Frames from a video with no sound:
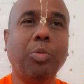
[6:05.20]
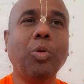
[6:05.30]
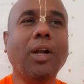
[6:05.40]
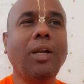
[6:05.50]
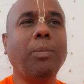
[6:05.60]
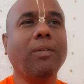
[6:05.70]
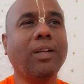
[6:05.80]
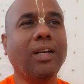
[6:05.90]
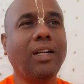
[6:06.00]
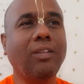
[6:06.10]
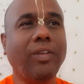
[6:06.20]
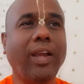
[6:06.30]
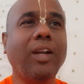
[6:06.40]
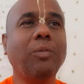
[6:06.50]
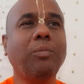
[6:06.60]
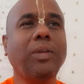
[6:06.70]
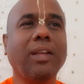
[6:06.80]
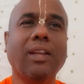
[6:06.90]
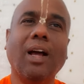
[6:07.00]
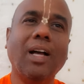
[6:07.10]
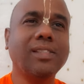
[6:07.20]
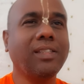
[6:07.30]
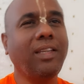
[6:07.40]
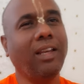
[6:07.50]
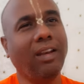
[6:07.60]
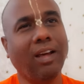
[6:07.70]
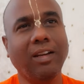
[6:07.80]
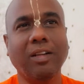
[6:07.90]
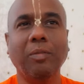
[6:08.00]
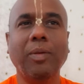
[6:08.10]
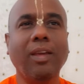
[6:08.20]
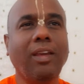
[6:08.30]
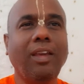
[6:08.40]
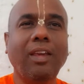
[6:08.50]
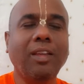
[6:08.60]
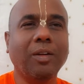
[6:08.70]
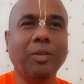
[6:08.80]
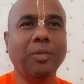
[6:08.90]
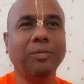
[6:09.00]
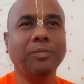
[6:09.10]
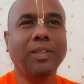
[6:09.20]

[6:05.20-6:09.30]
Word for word: புகழ்பவர்கள் வேணும் என்ற ஆசை எல்லாருக்குமே இருக்கும்